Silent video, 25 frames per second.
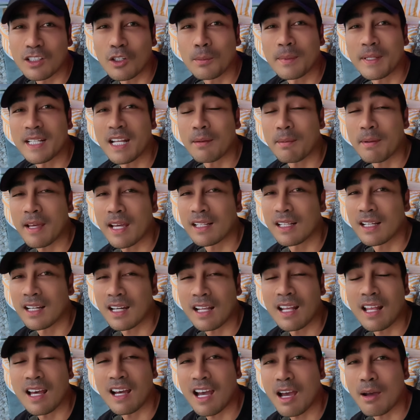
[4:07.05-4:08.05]
ก็ไม่ได้แพง
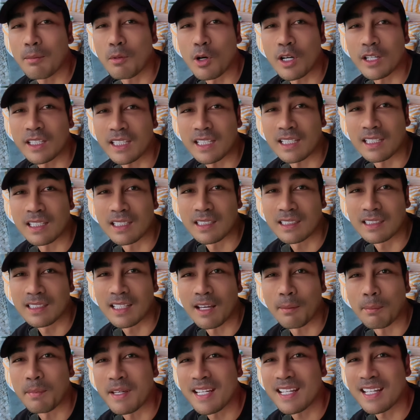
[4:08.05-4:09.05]
นะราคาปกติเลย
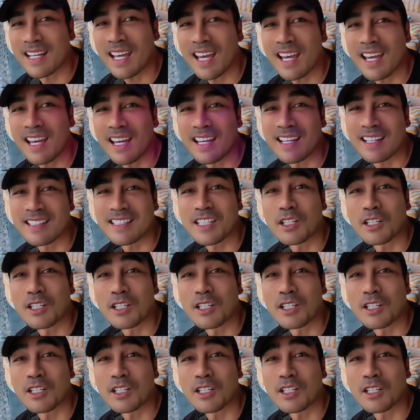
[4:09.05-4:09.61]
แต่มีแค่